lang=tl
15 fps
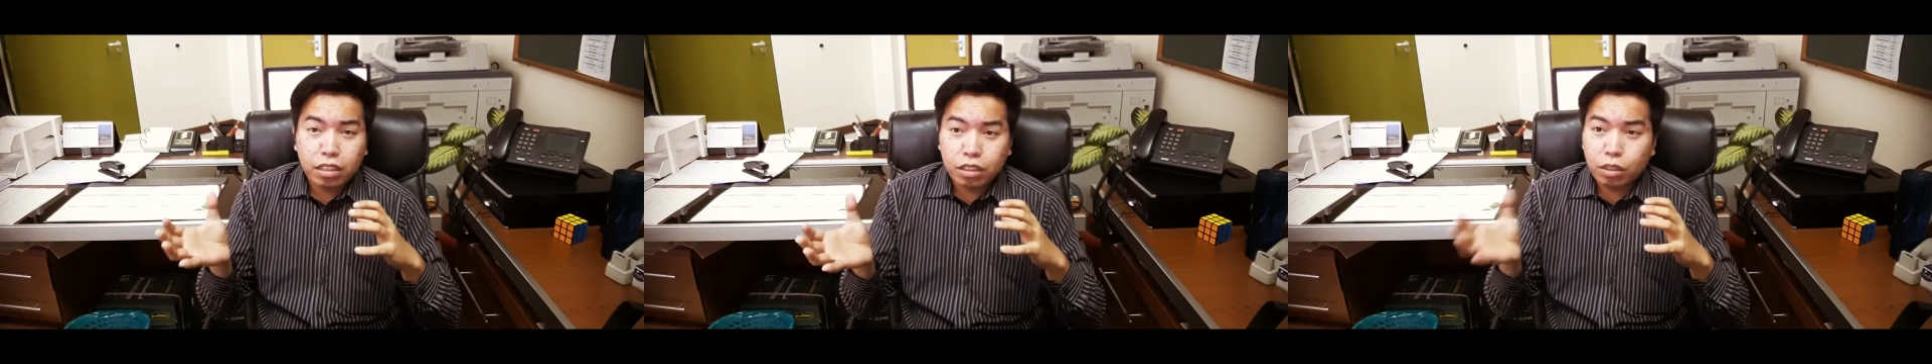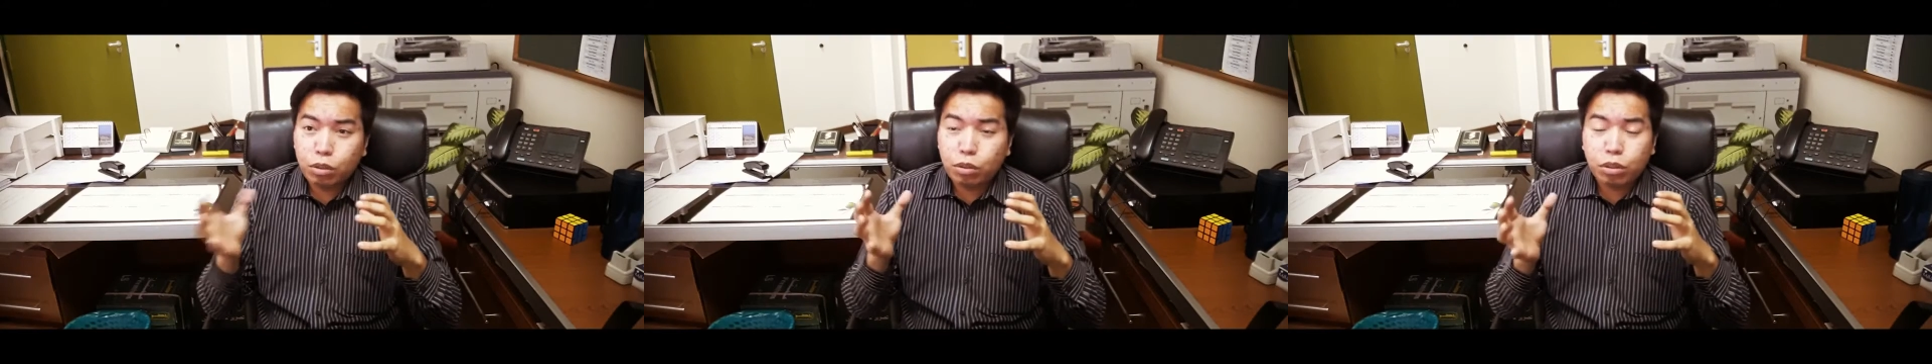
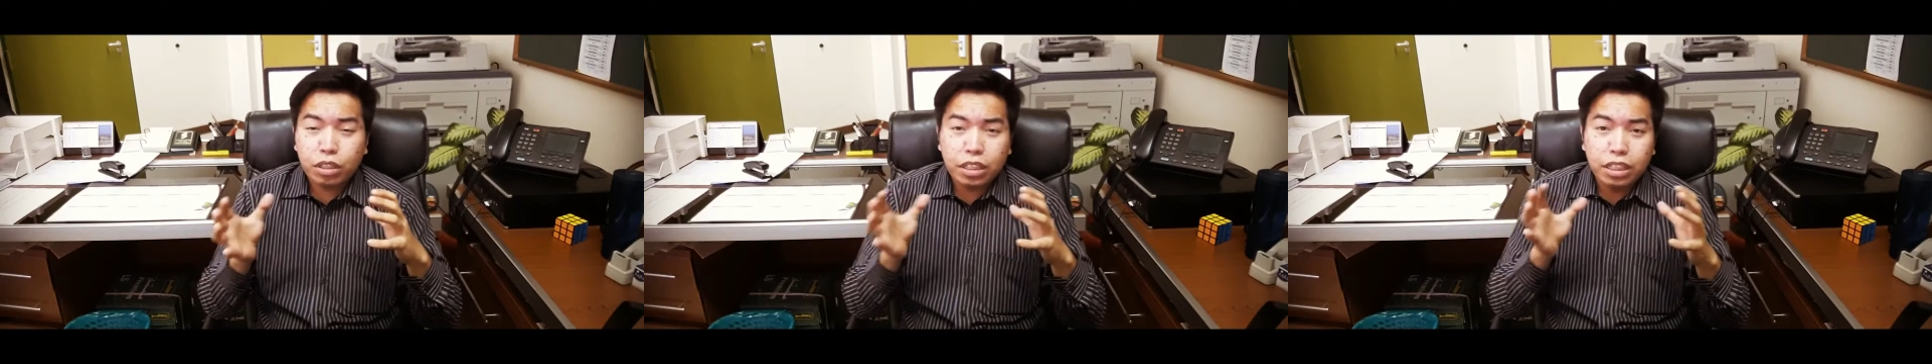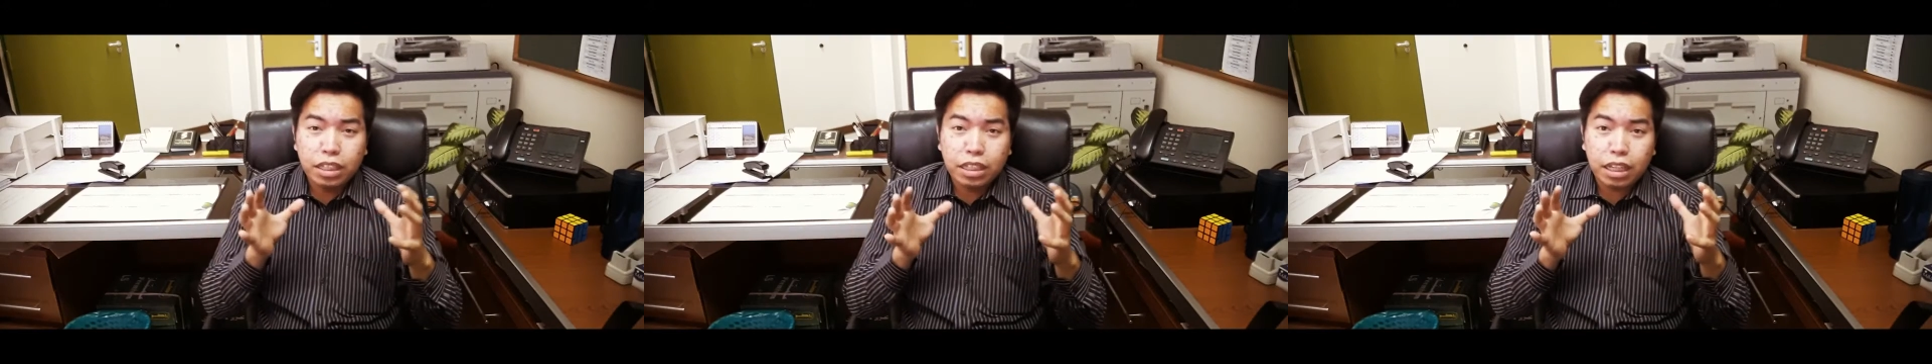Siguro
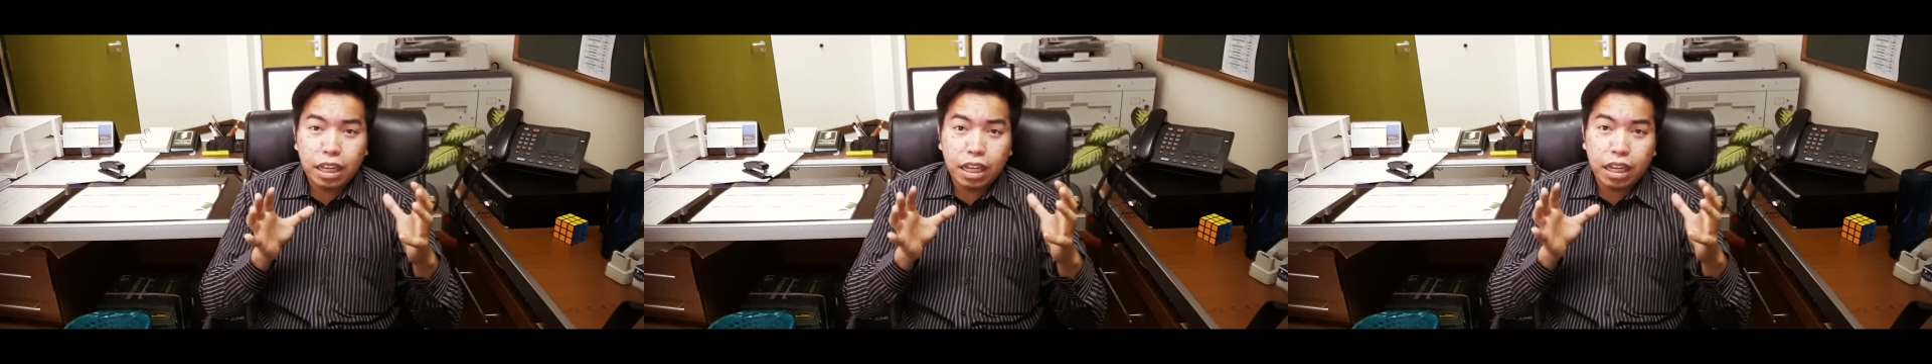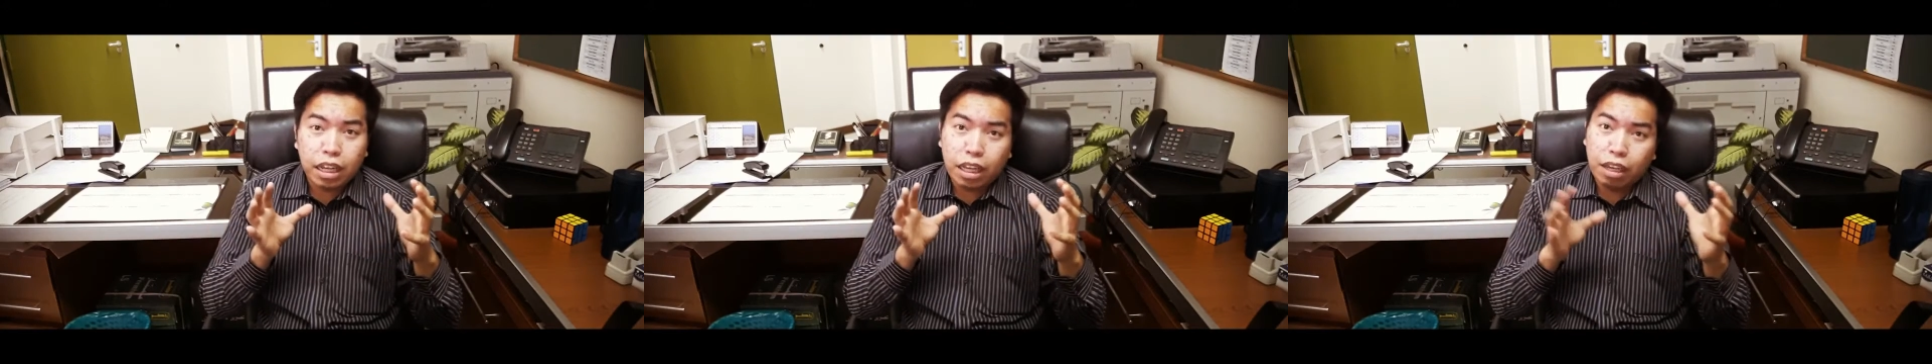hindi
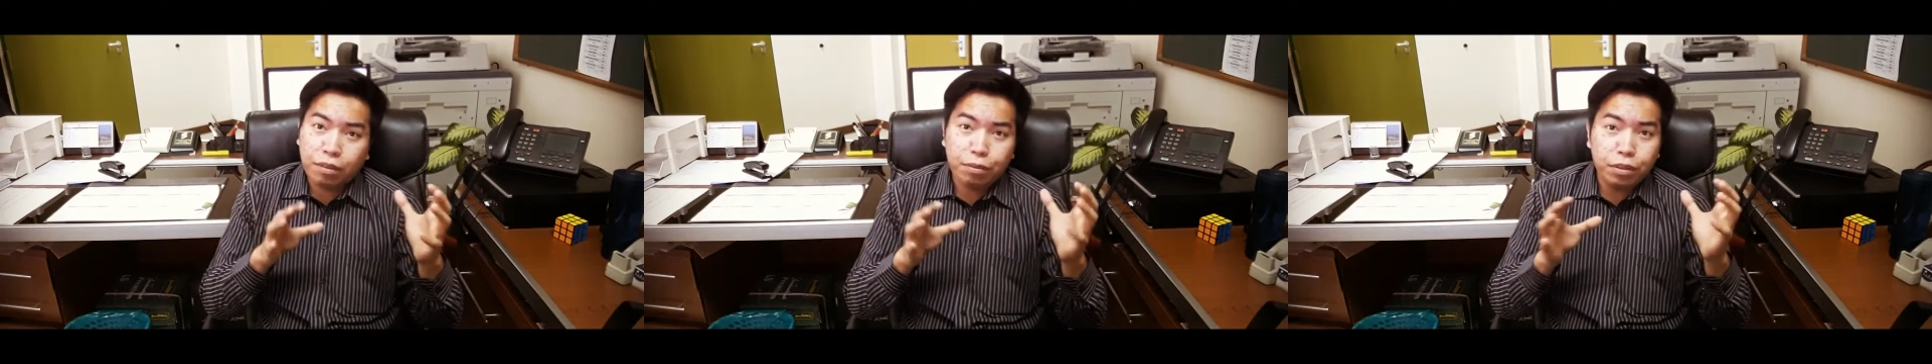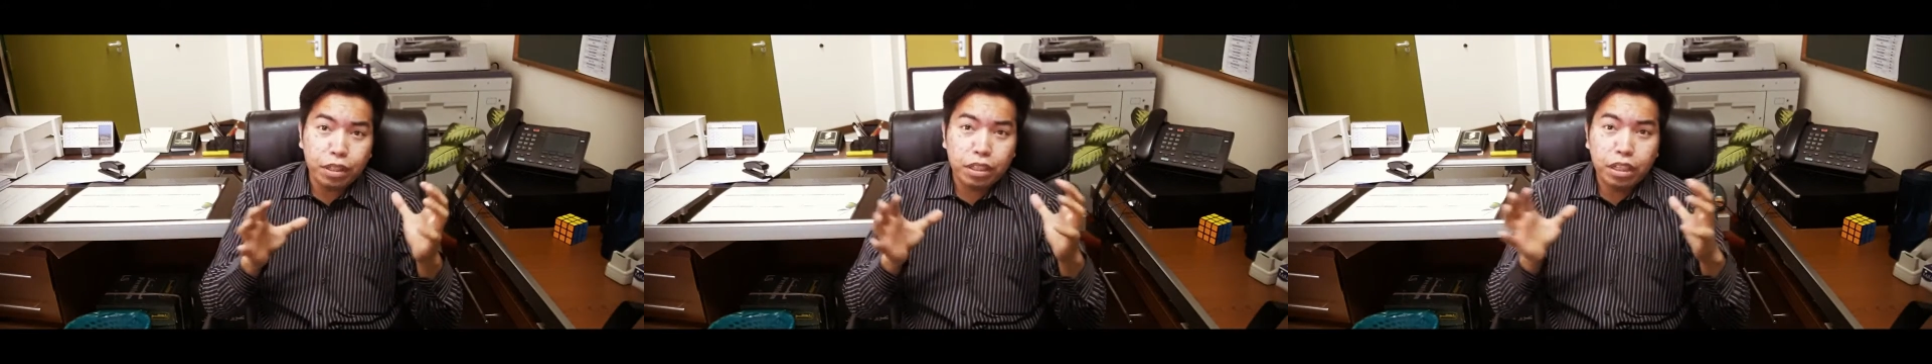na
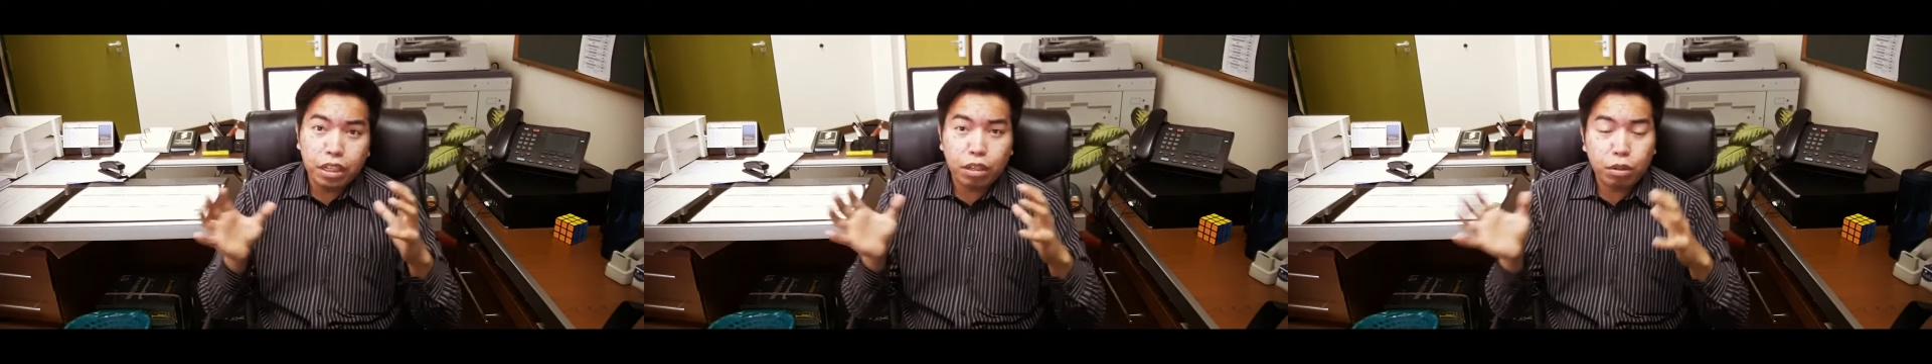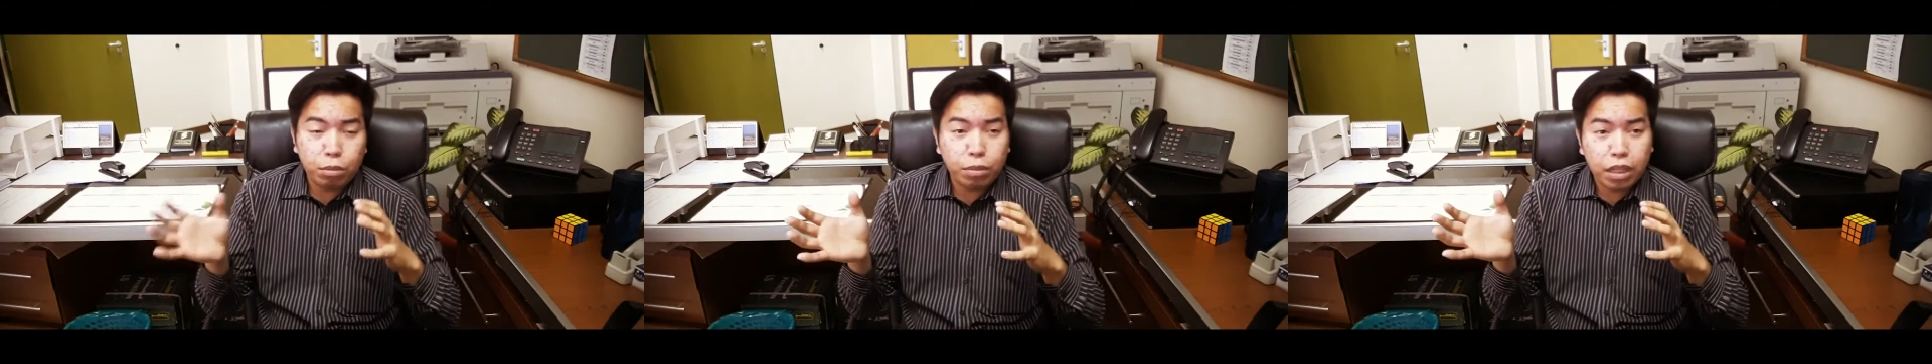
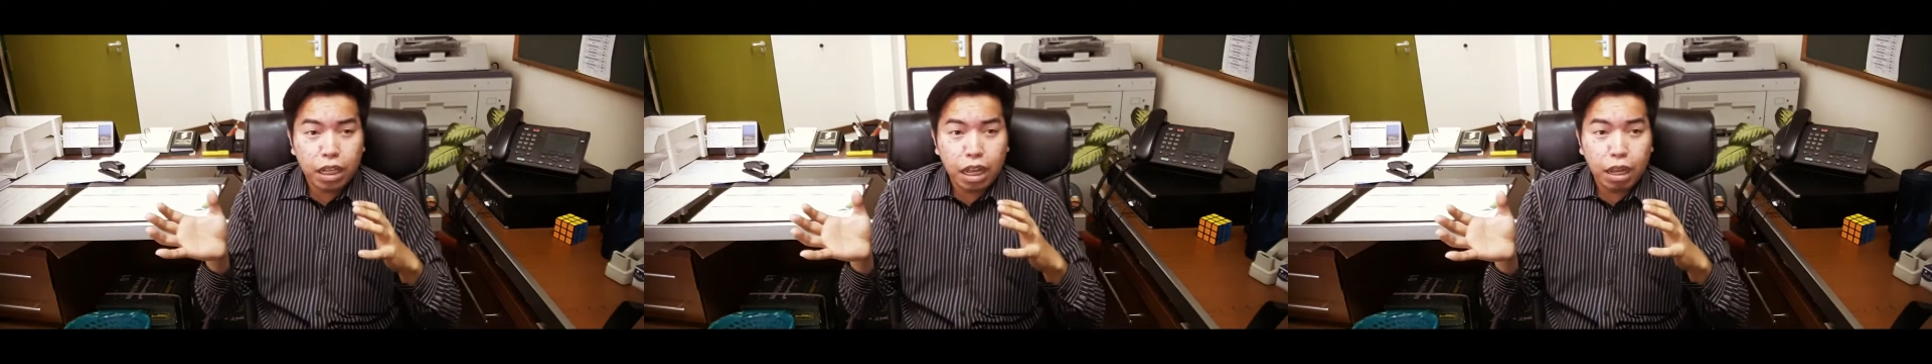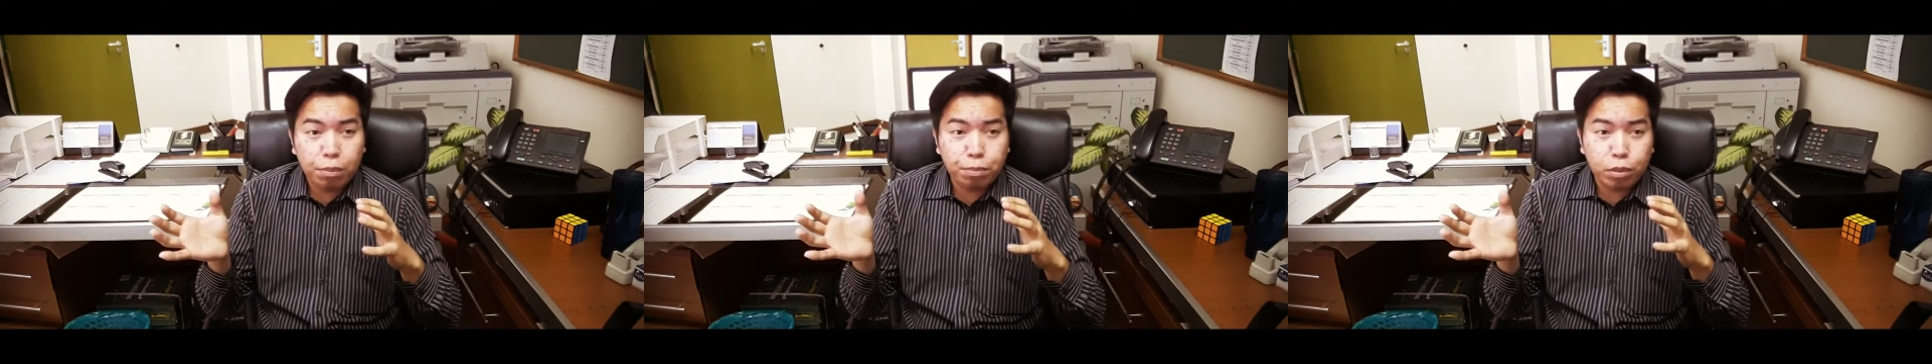everyday ako mag
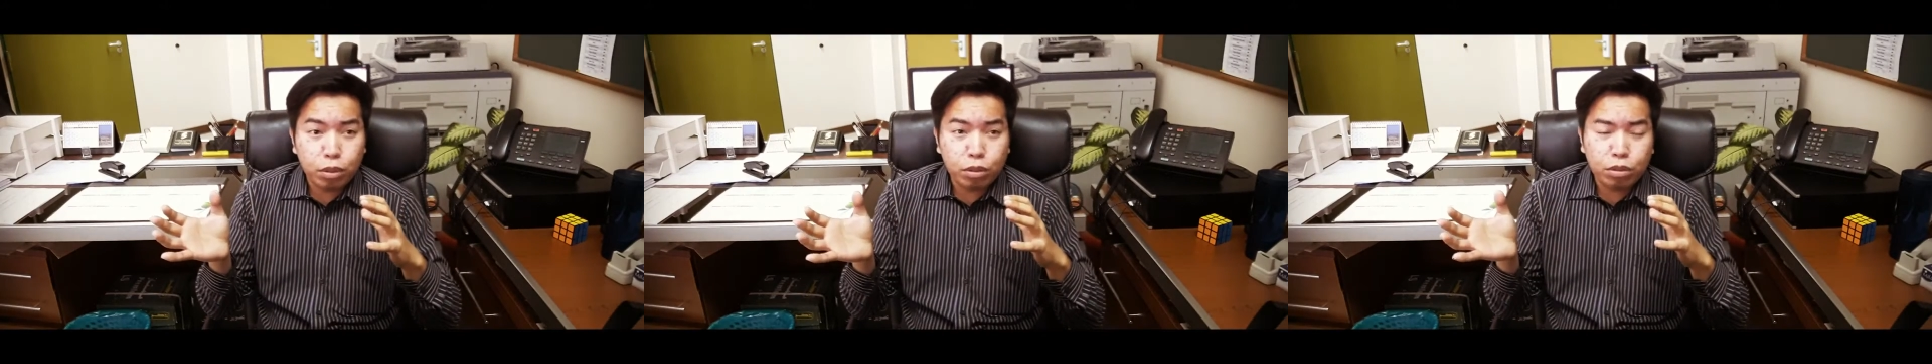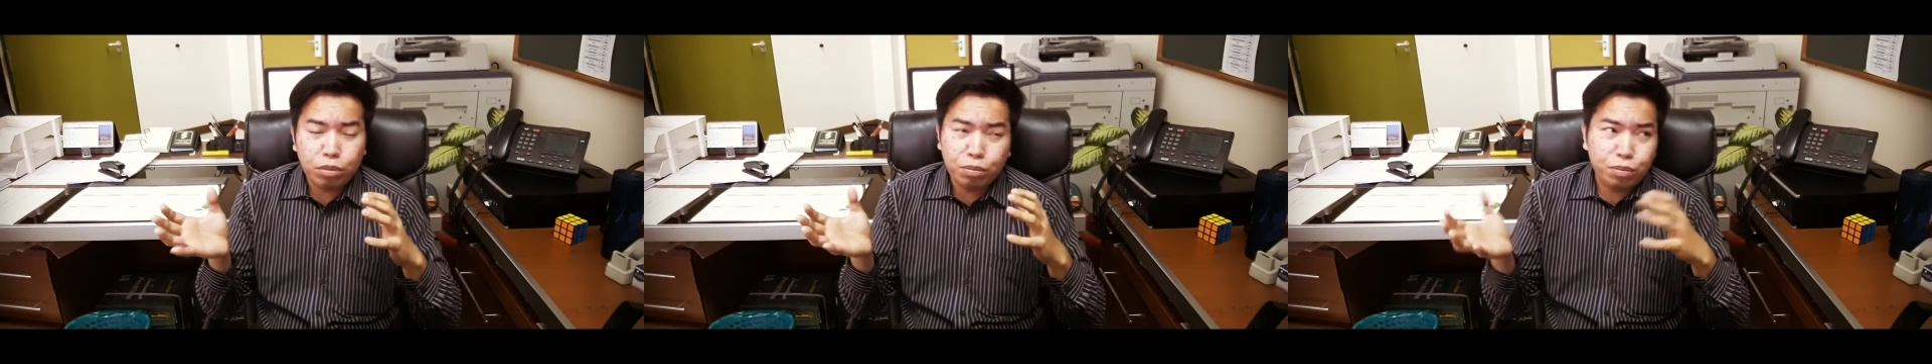upload